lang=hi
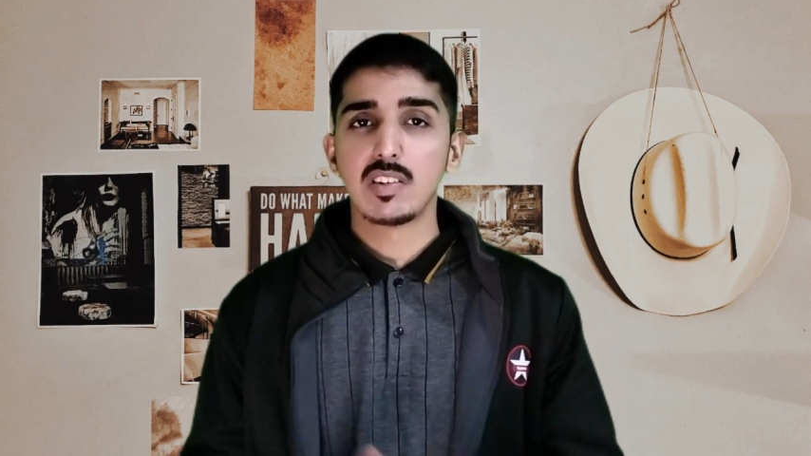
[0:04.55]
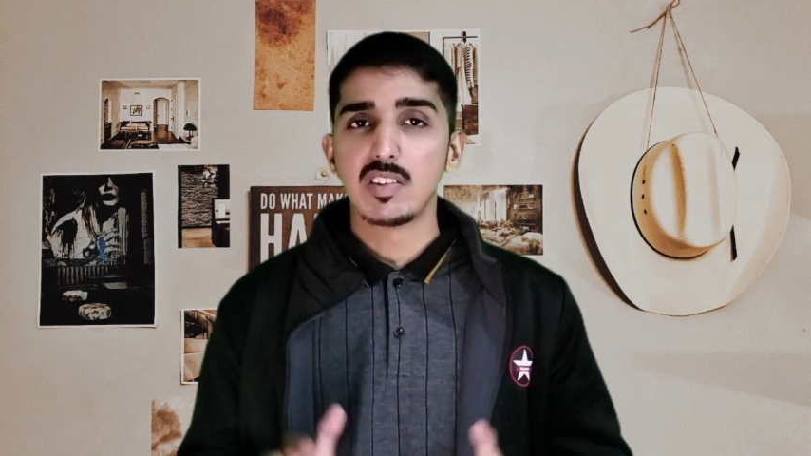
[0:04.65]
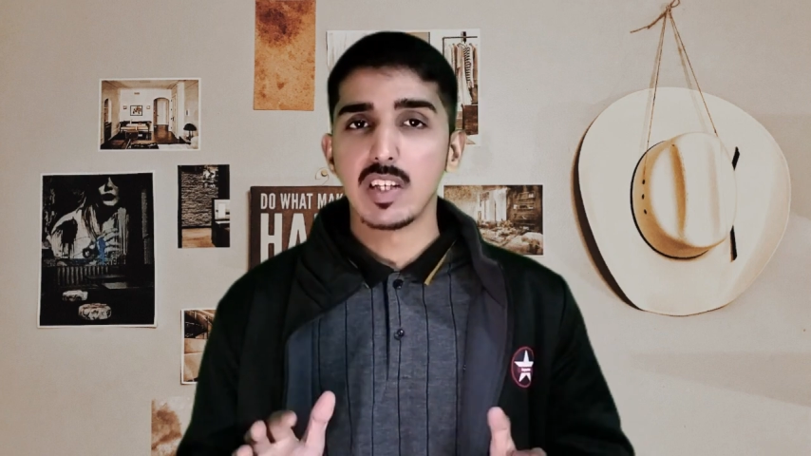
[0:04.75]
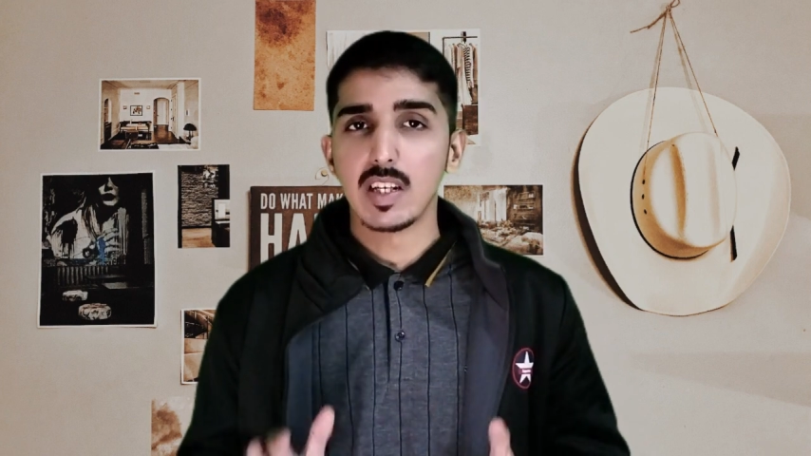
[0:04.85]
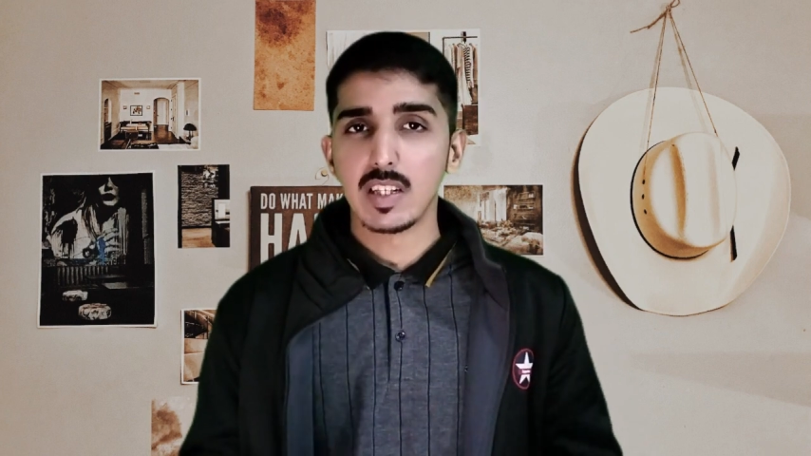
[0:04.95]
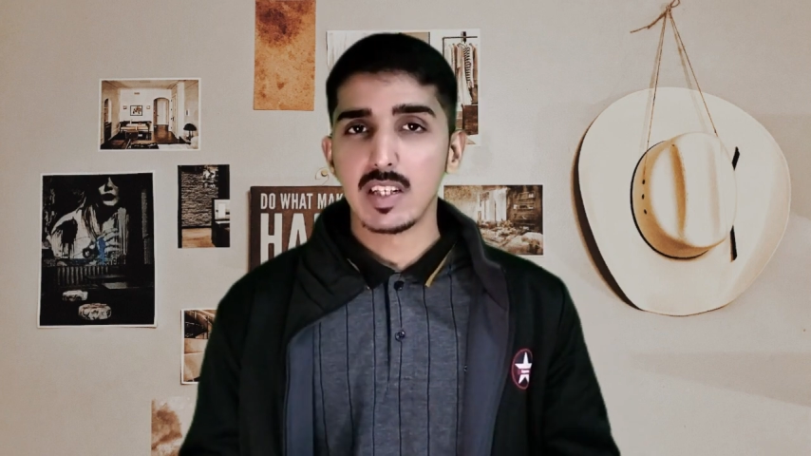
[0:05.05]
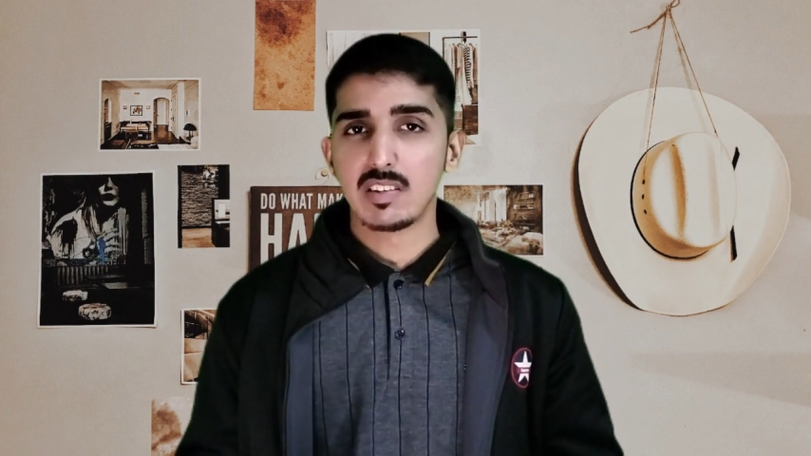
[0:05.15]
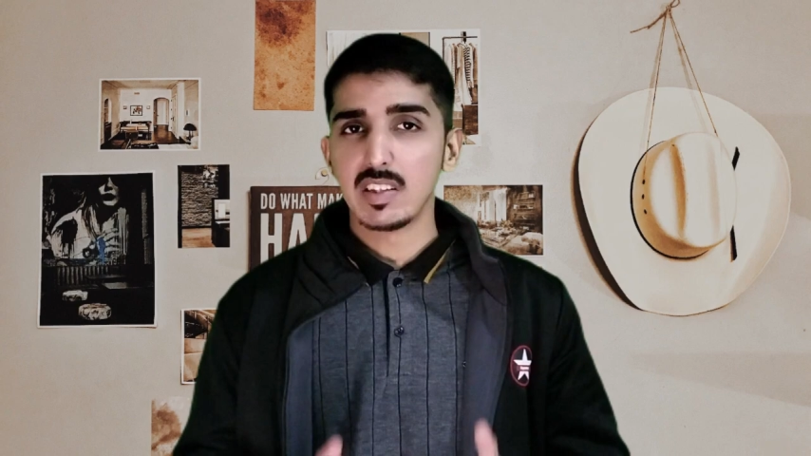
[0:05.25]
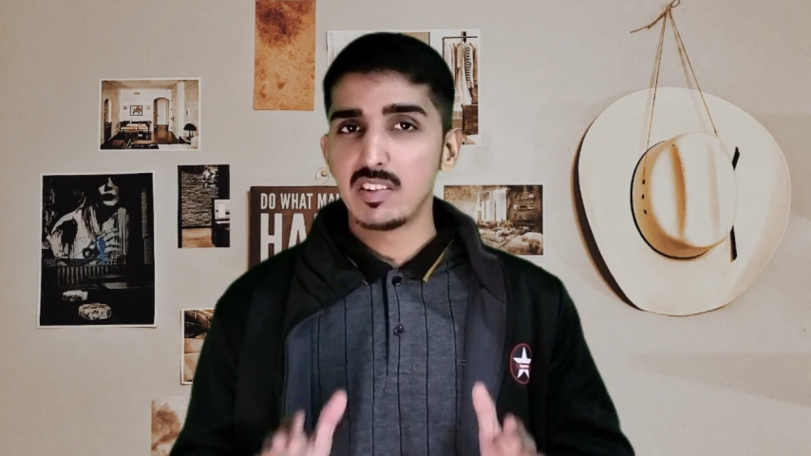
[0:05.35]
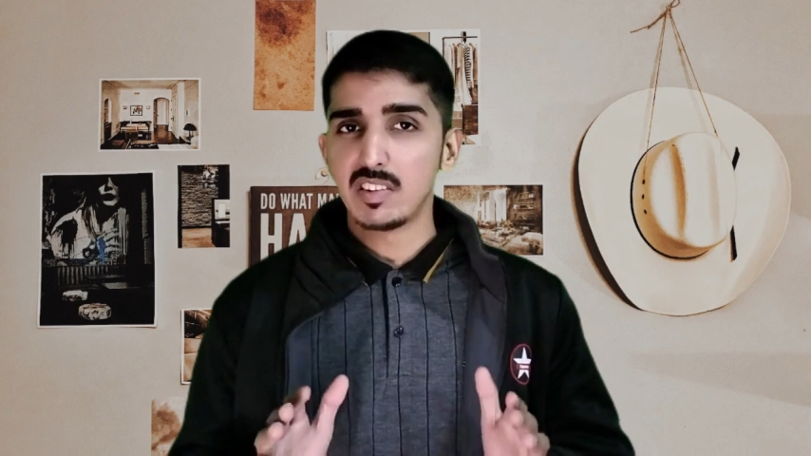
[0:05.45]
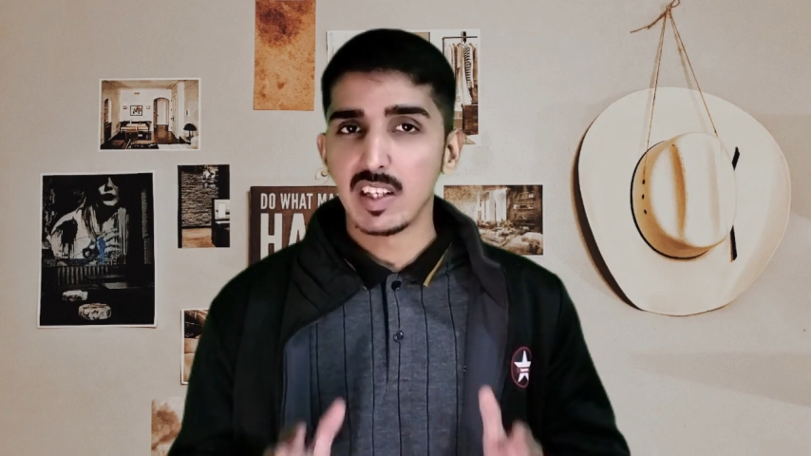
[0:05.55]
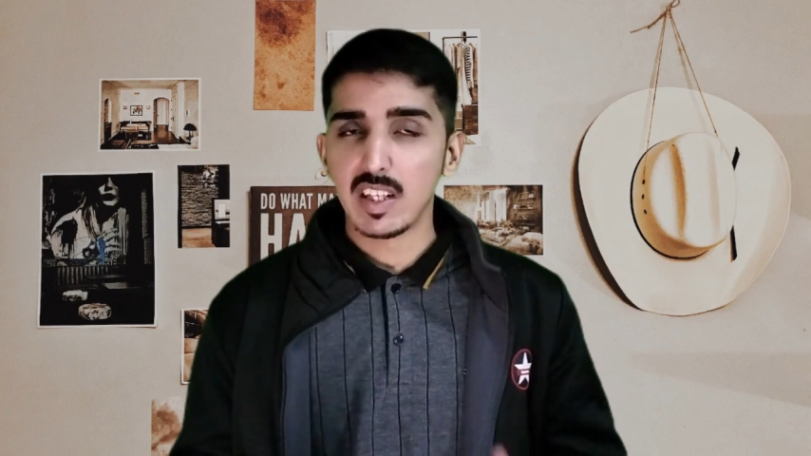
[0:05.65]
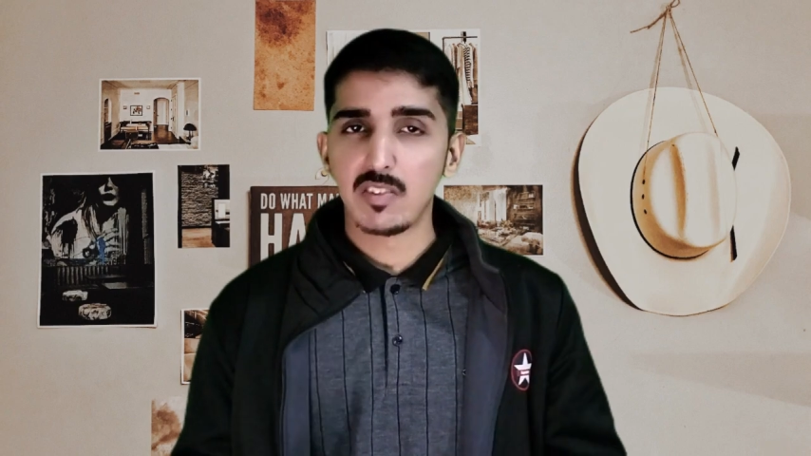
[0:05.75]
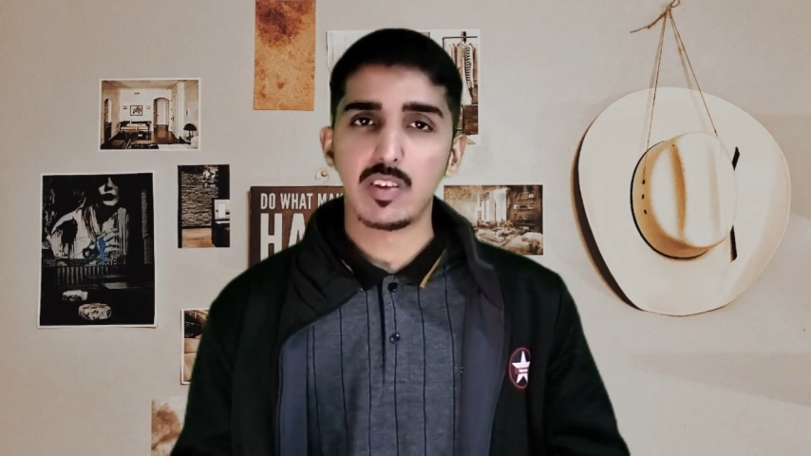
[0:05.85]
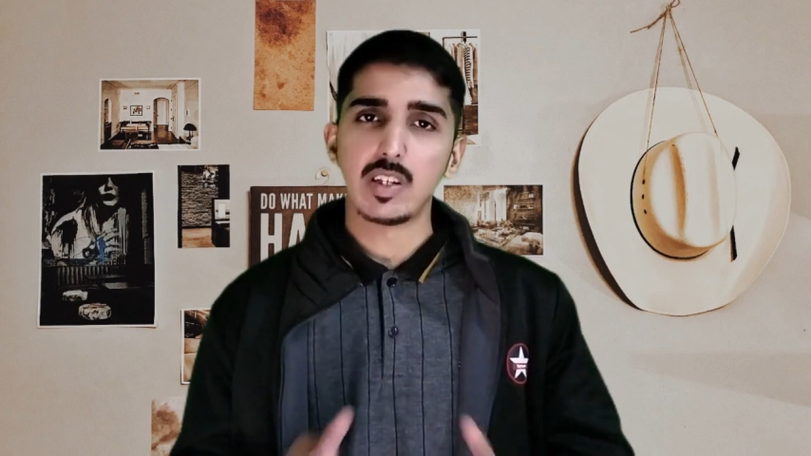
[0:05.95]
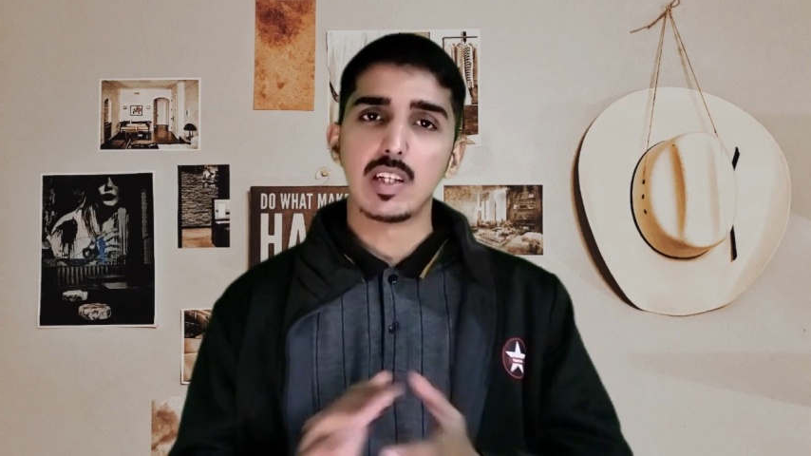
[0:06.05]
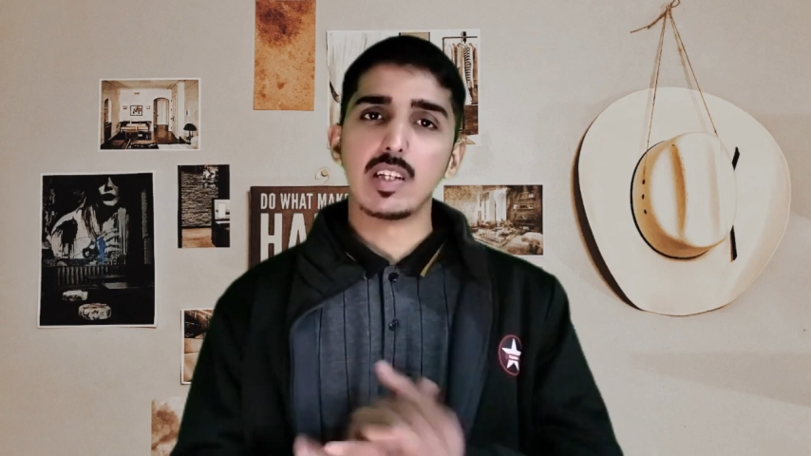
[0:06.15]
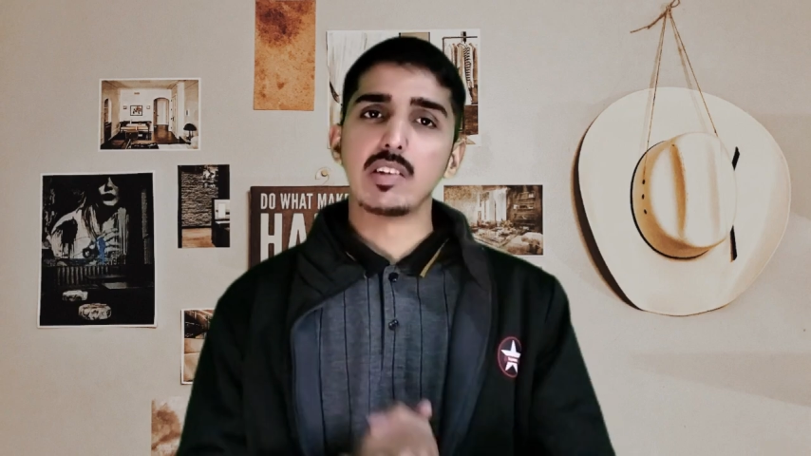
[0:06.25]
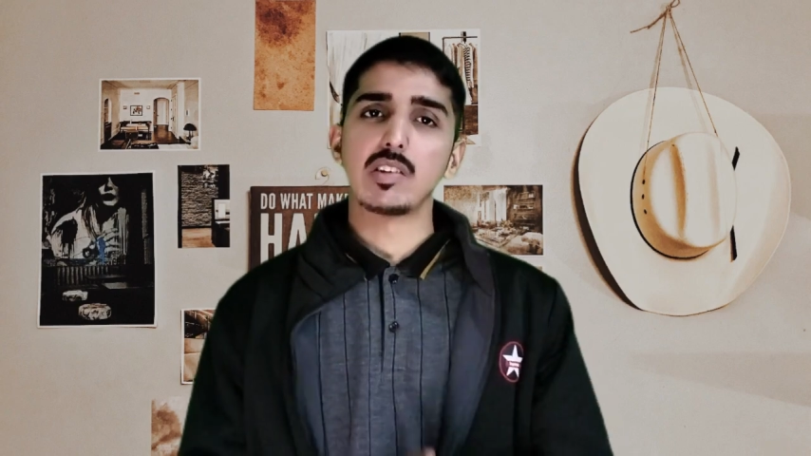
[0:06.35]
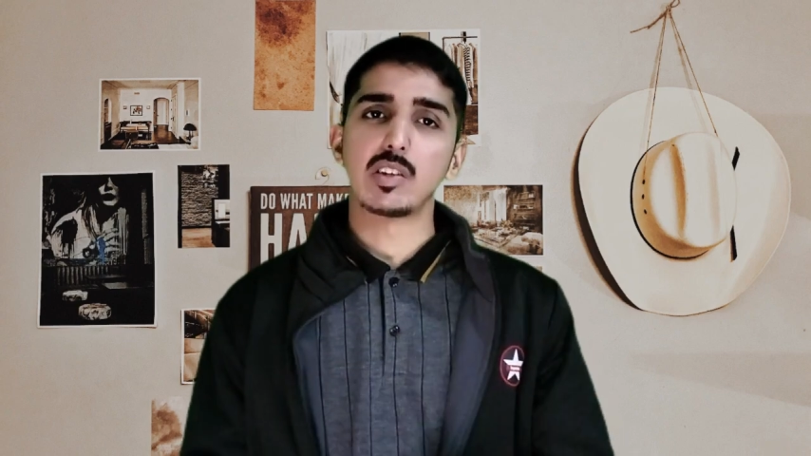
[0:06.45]
ज़्यादा से ज़्यादा फ़ायदा
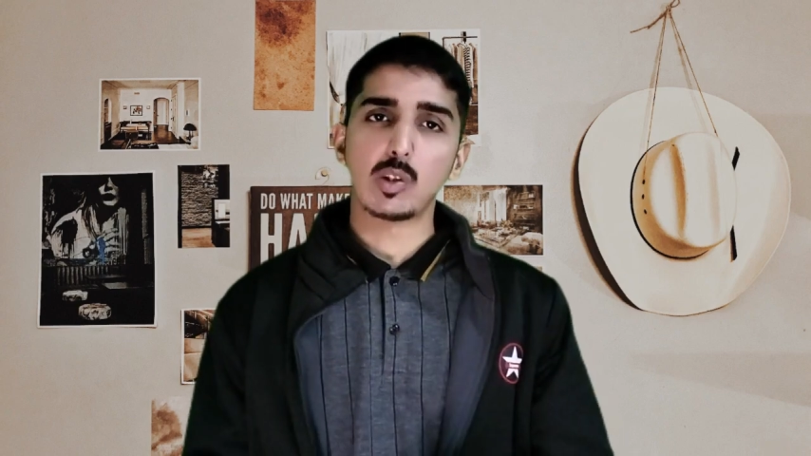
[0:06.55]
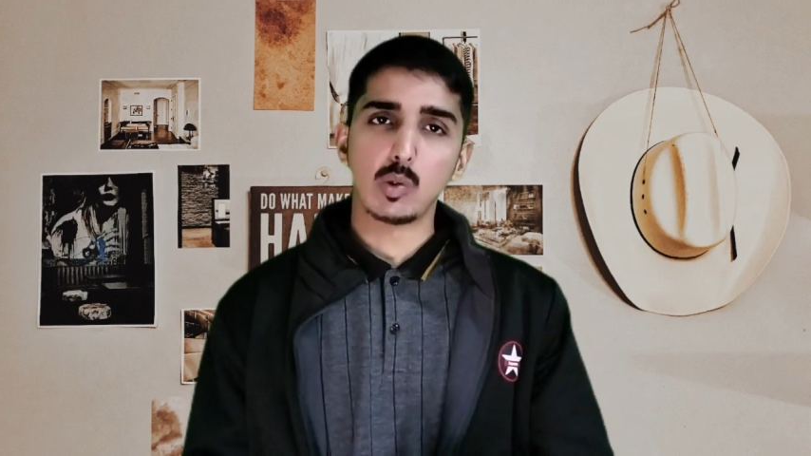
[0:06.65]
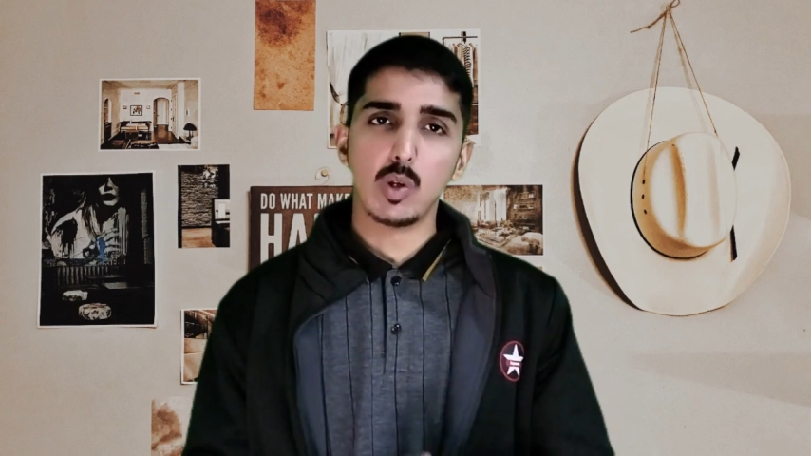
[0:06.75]
ले सकते हो